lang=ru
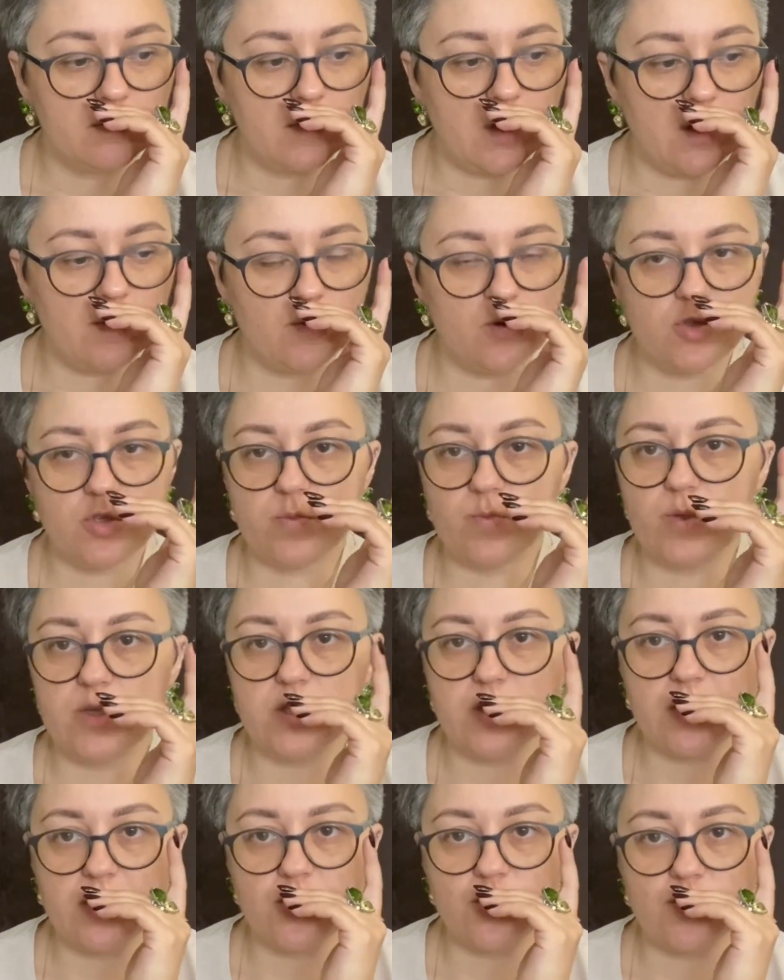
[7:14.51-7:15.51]
А может быть,
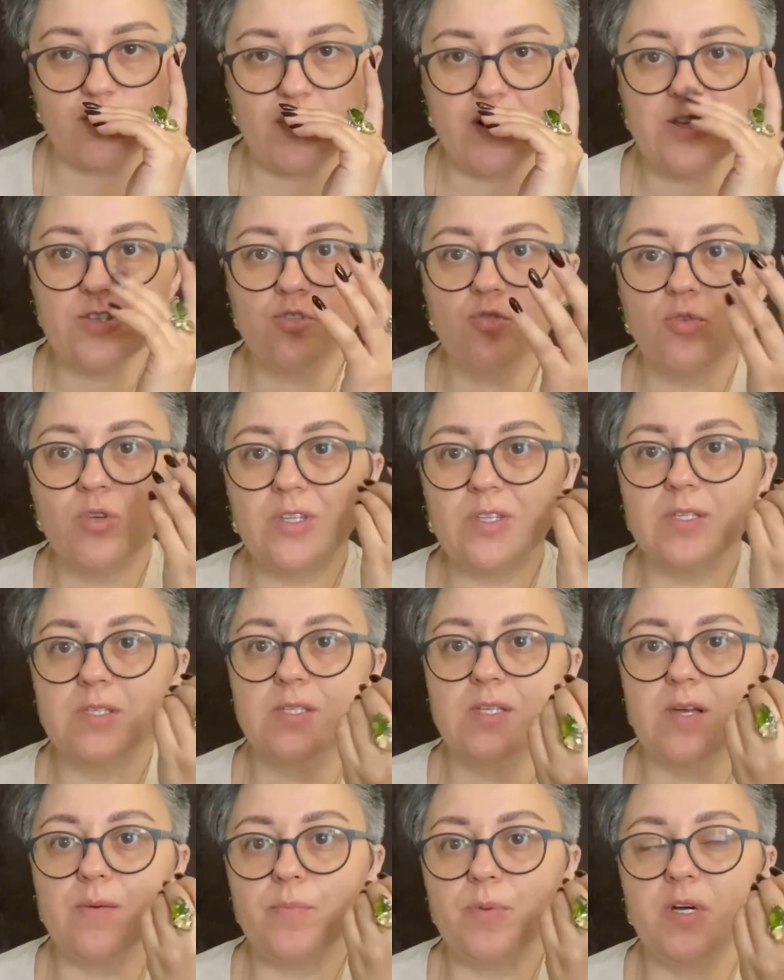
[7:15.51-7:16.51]
я ошибаюсь, но это
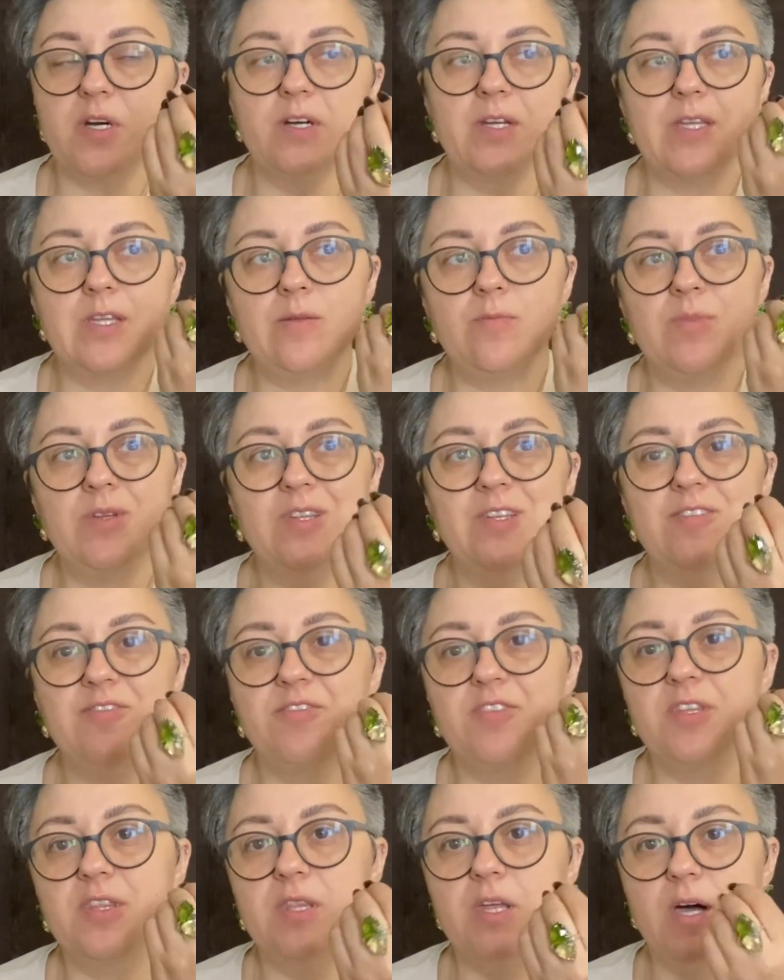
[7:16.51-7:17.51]
запах именно
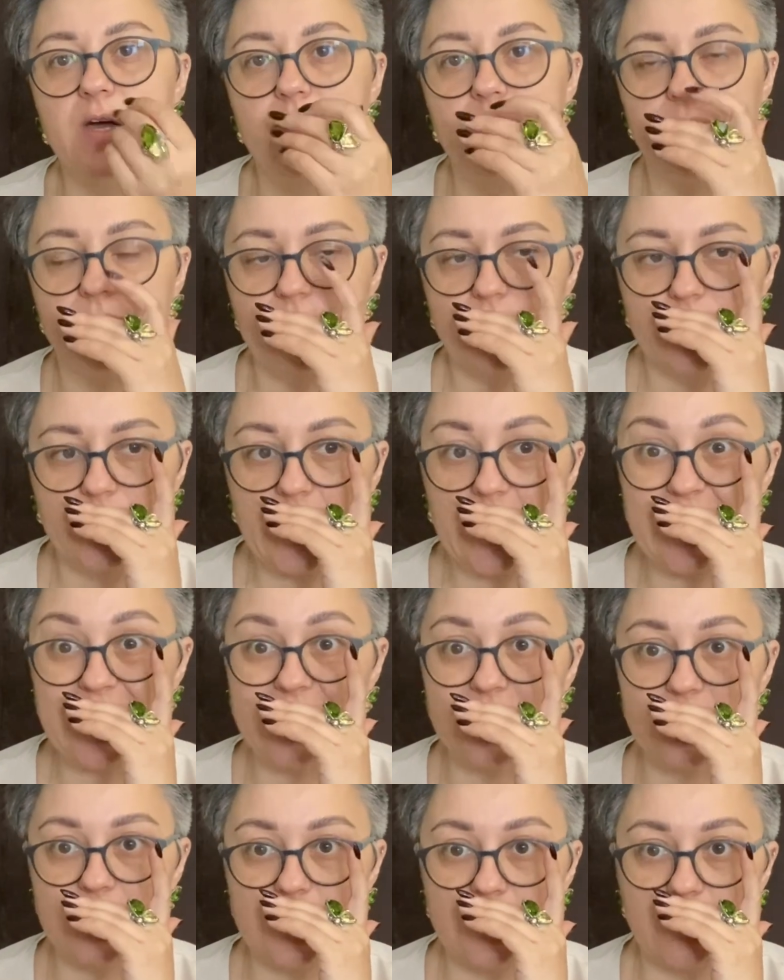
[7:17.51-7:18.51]
вина,
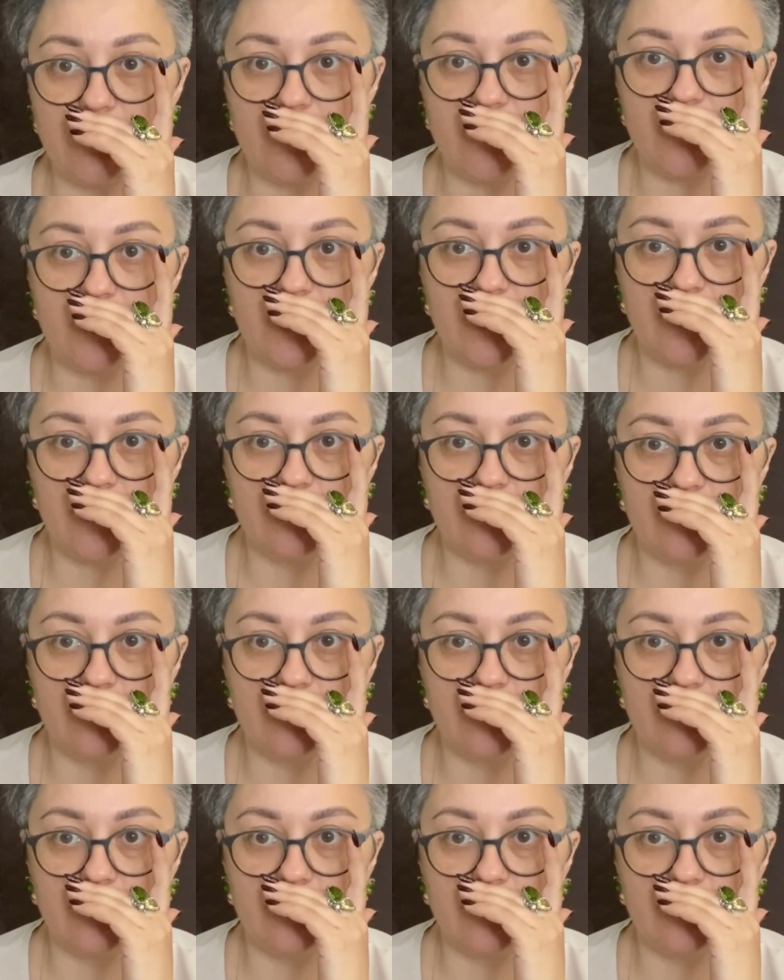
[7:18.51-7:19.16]
красного вина.